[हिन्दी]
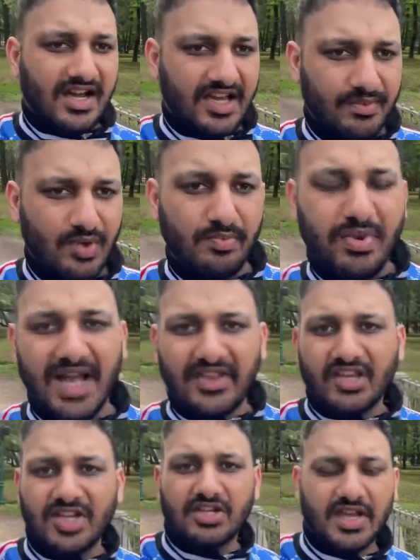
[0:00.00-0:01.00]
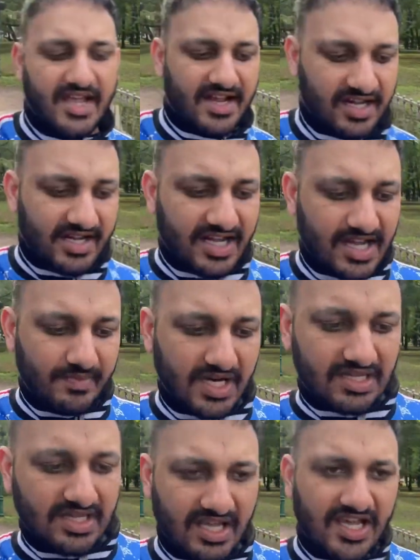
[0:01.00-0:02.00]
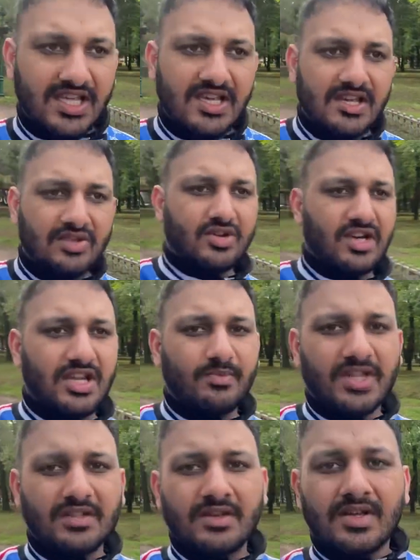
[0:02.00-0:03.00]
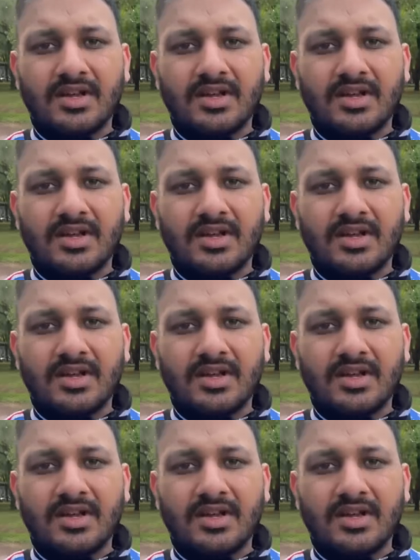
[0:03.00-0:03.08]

अगर वो पाँच से छः घंटे काम करते हैं करीबन